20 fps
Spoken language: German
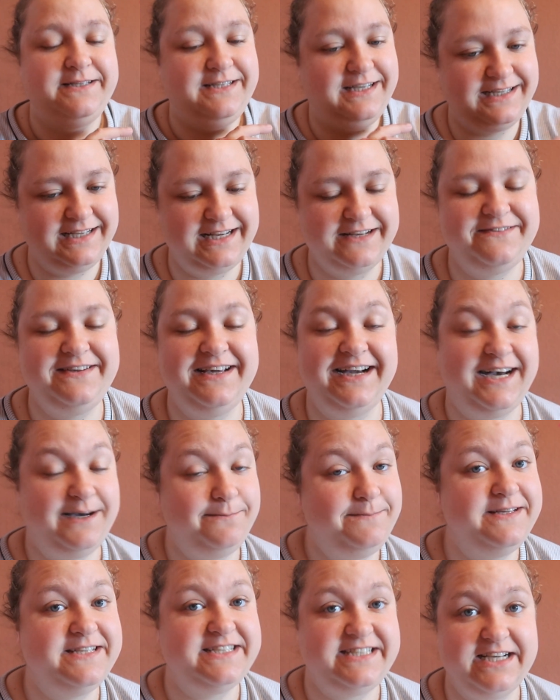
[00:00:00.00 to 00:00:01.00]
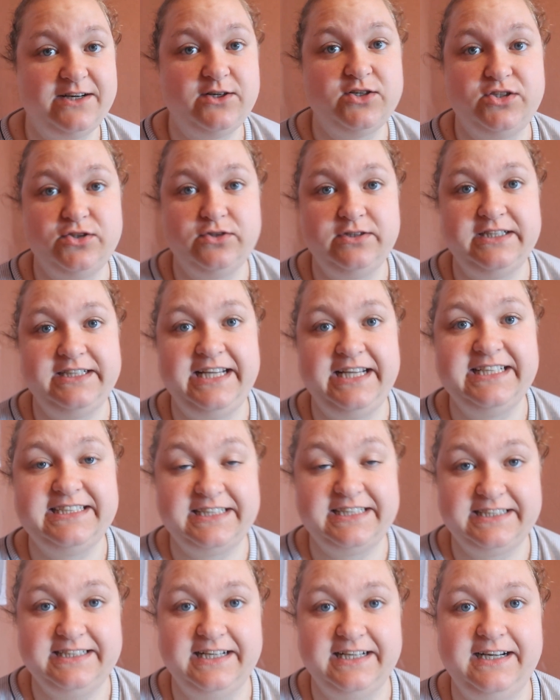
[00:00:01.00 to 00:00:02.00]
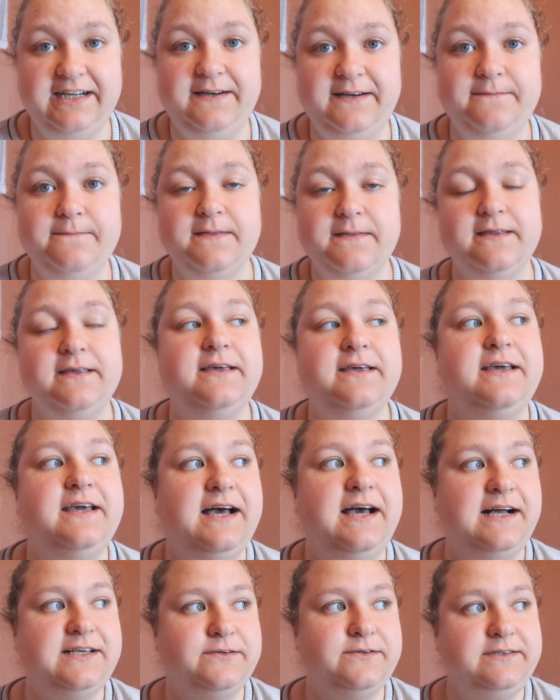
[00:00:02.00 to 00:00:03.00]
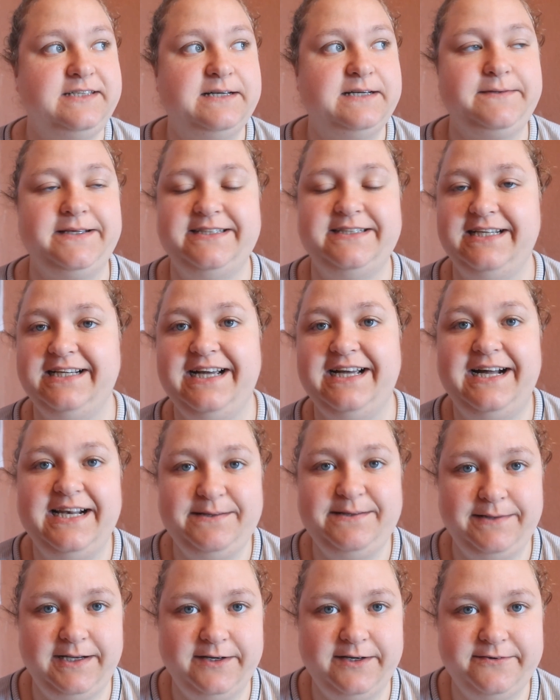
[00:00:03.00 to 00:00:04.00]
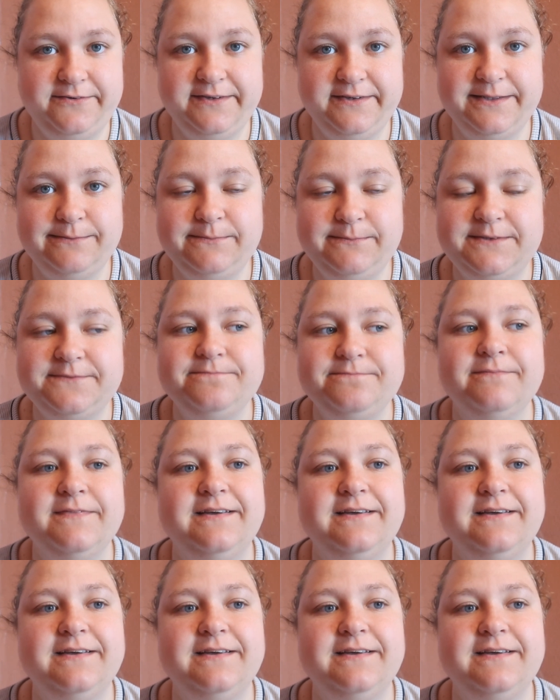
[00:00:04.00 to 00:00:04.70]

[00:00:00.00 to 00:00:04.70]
Besser gesagt, wir haben es auch schon den nächsten Tag. Also ich habe gestern gar nicht mehr gefilmt.